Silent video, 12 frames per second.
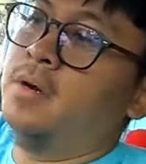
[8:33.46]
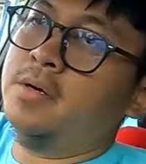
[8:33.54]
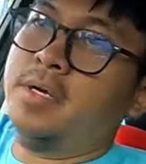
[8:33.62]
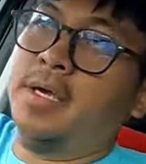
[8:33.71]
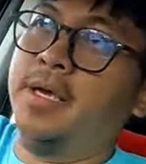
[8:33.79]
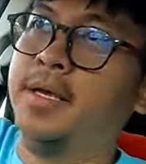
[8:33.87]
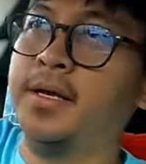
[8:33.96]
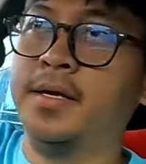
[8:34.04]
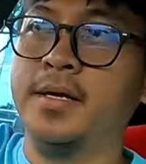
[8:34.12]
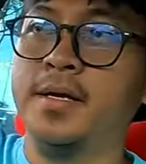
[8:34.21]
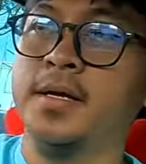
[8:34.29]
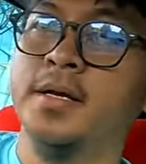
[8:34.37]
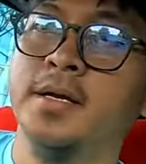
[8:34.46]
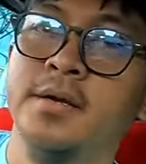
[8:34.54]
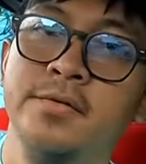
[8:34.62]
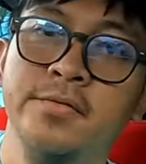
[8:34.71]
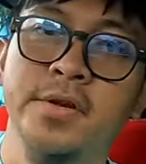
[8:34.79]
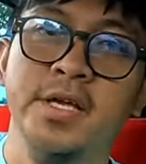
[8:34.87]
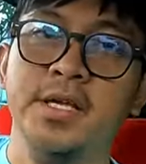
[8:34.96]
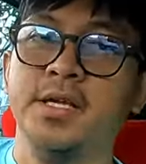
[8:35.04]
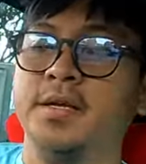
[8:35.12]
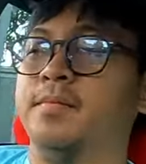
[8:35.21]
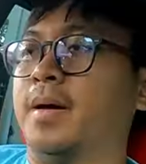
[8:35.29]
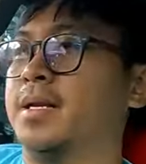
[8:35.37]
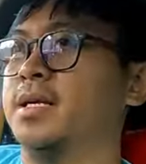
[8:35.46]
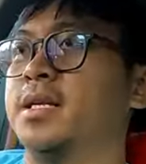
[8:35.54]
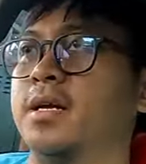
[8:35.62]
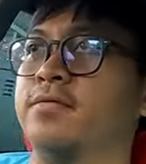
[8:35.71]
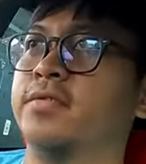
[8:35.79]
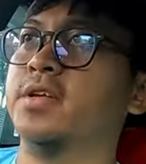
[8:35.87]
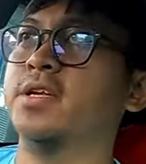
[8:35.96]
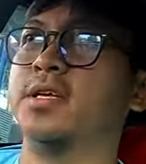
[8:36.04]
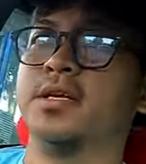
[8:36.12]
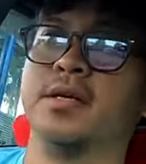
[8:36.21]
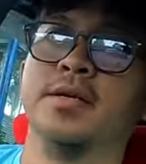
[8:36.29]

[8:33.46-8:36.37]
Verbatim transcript: oke okay. free parkirnya free